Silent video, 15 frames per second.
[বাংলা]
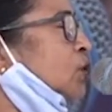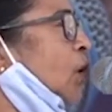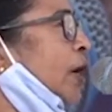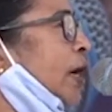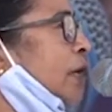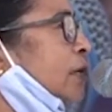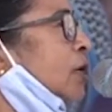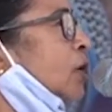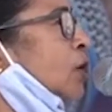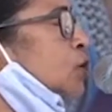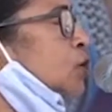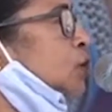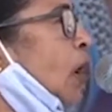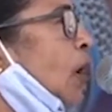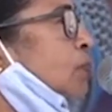গড়ার
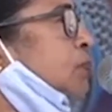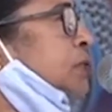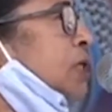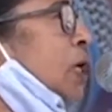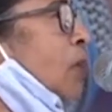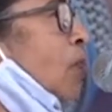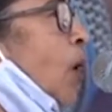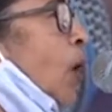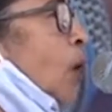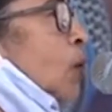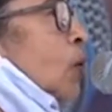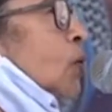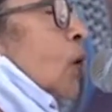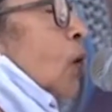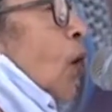সবচেয়ে বড়
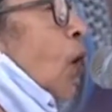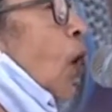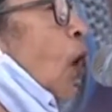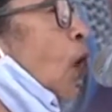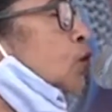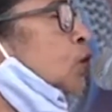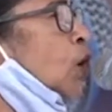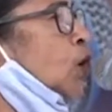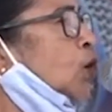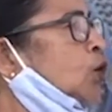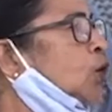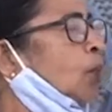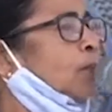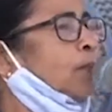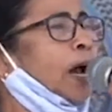
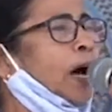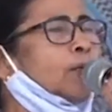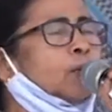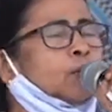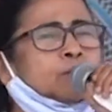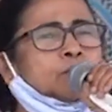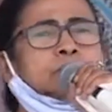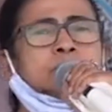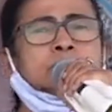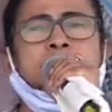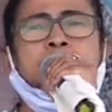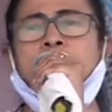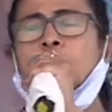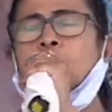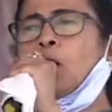অসংখ্য প্লাবন
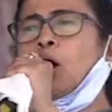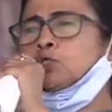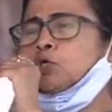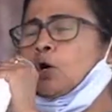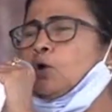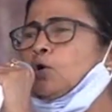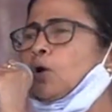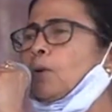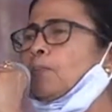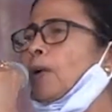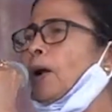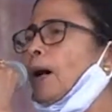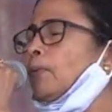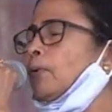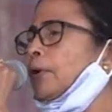অসংখ্য
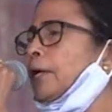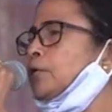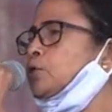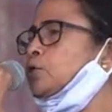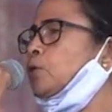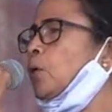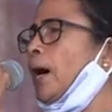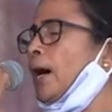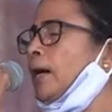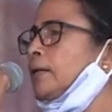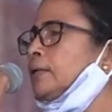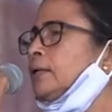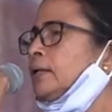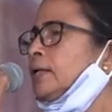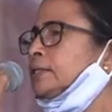প্লাবনের ছোঁয়া
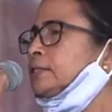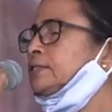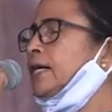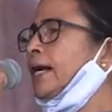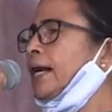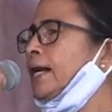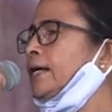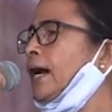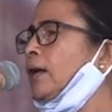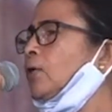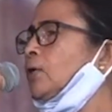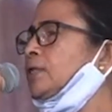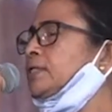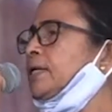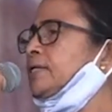যারা না
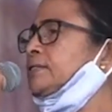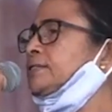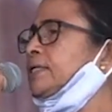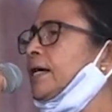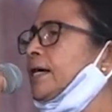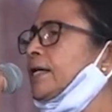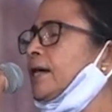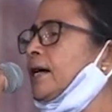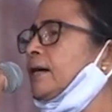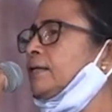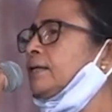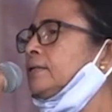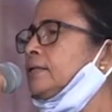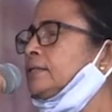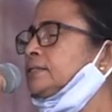হলে দেশ জাগে না
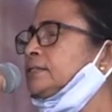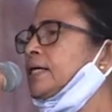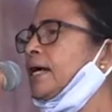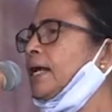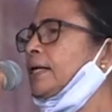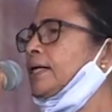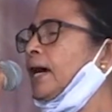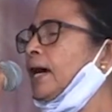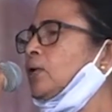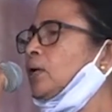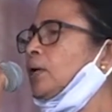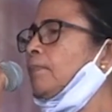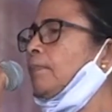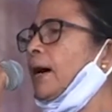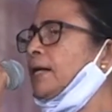যারা না
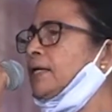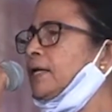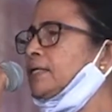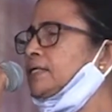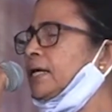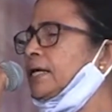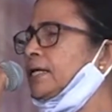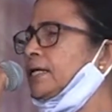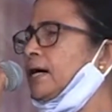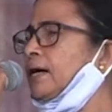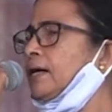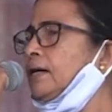হলে বাংলা জাগে না